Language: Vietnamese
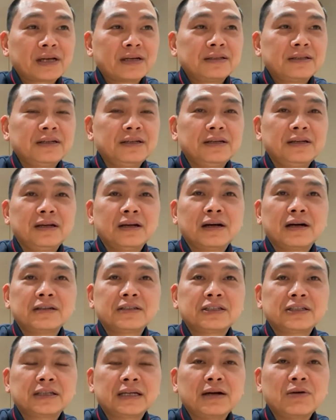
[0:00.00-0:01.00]
Thì
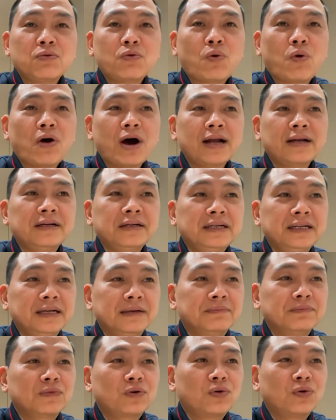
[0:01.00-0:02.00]
à, theo quan
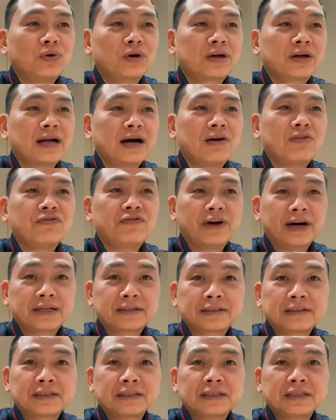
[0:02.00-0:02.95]
điểm của đạo Phật